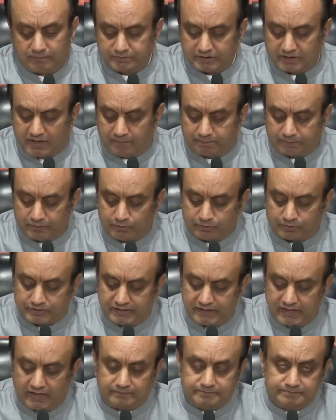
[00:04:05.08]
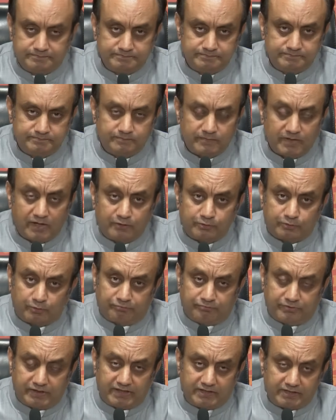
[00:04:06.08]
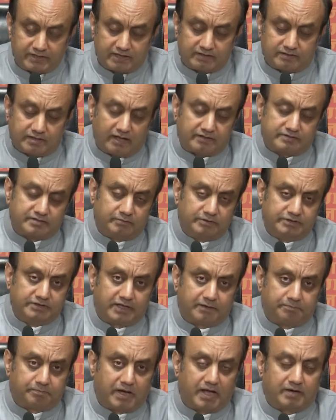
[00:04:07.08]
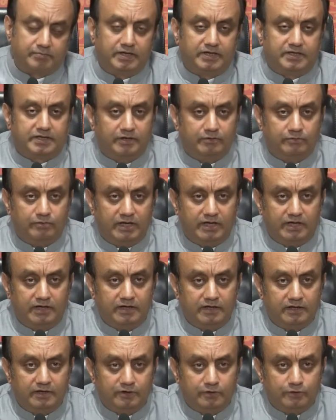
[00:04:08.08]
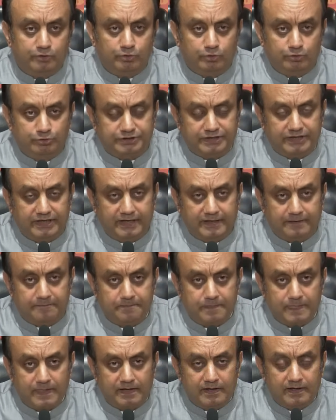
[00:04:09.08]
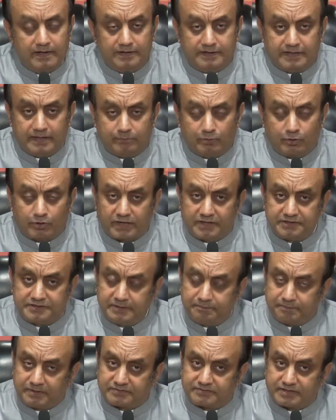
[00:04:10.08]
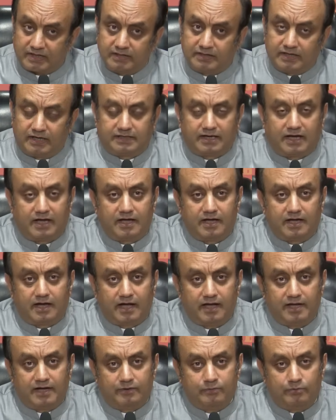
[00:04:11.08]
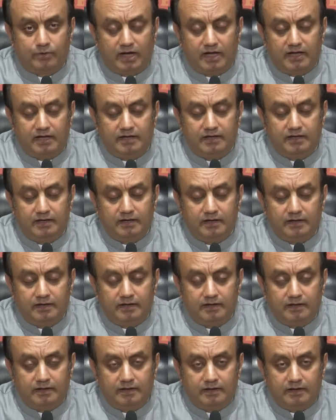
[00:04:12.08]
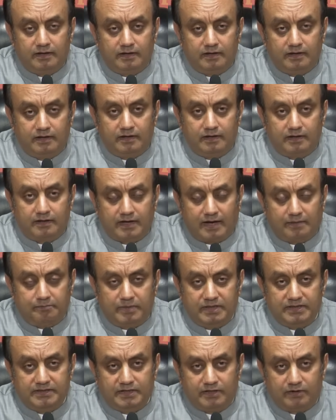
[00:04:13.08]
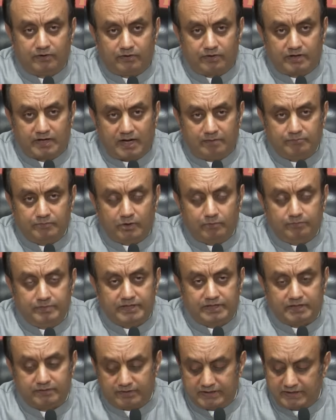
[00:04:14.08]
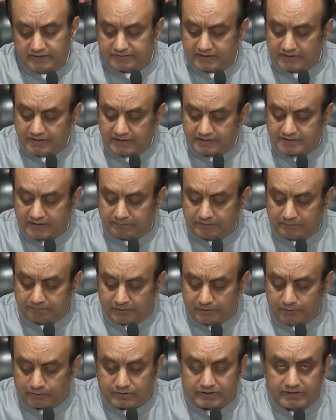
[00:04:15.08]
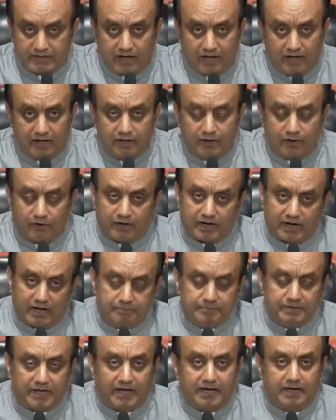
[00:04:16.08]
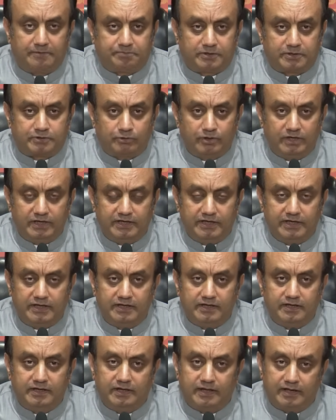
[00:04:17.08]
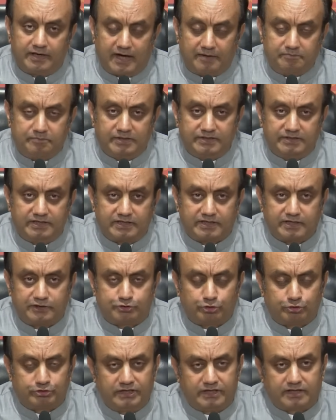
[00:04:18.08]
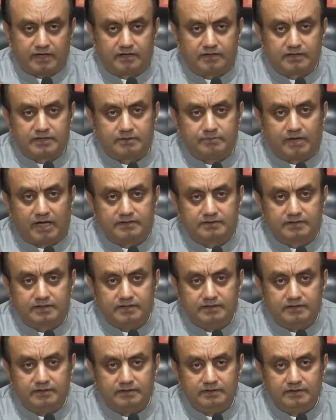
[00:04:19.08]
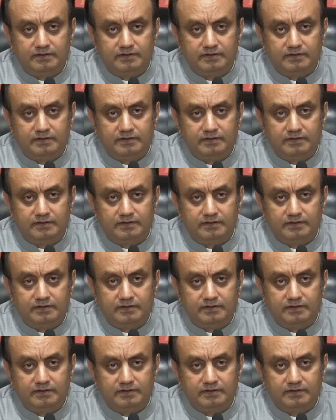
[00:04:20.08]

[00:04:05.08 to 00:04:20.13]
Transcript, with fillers: शब्द का प्रयोग किया तो फिर इनके साथ समंदर पार बैठे हुए गुरु जी ने डेमोक्रेसी पे संकट आ, आया हुआ है राम मंदिर और रामनवमी की वजह से यह शब्द प्रयोग किया और अब नाना पटोले ने राम मंदिर के शुद्धिकरण की बात की